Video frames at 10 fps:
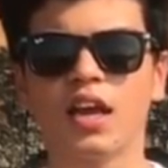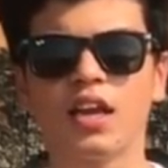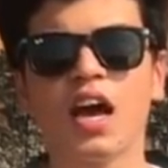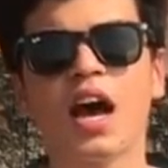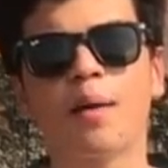
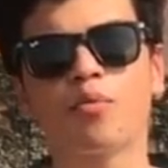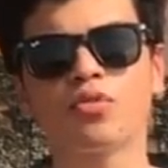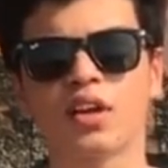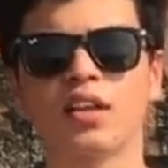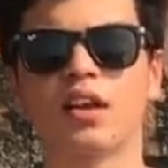ना
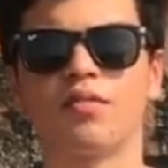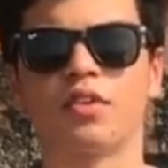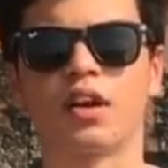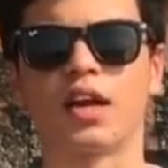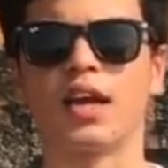आपको ज़्यादा रेफ
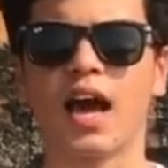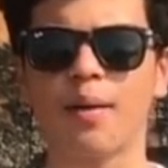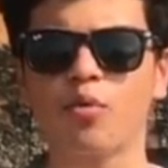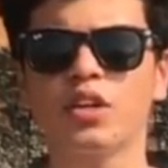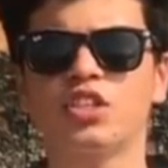करना है
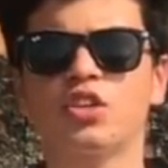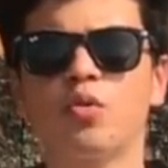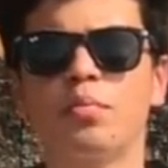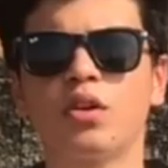आपको इंजन को